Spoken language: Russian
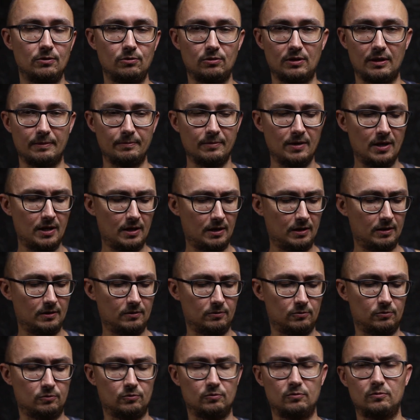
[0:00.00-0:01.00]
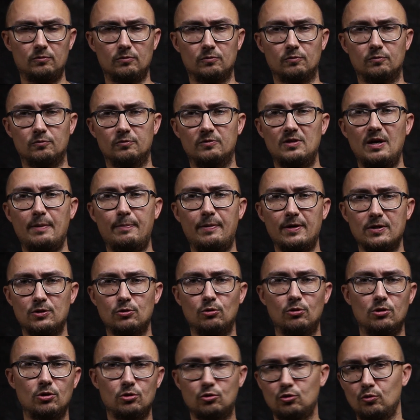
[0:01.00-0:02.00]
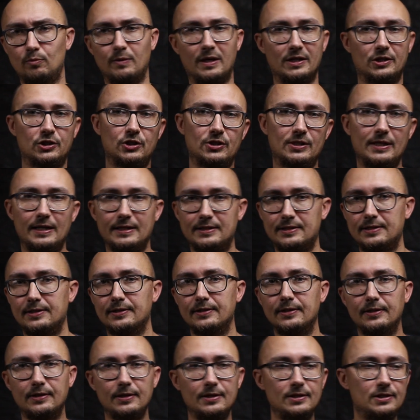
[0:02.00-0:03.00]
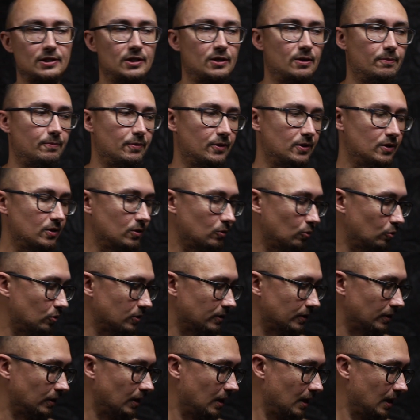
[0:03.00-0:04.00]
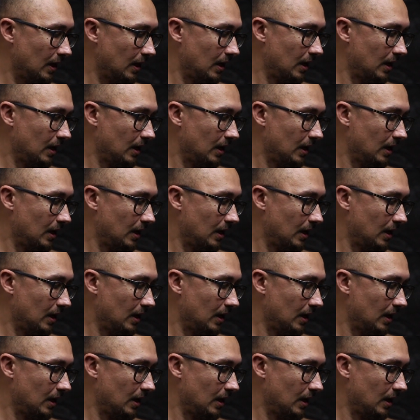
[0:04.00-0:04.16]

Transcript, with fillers: Ну, там, ну, в диапазоне зума от 16 до 35 крутил.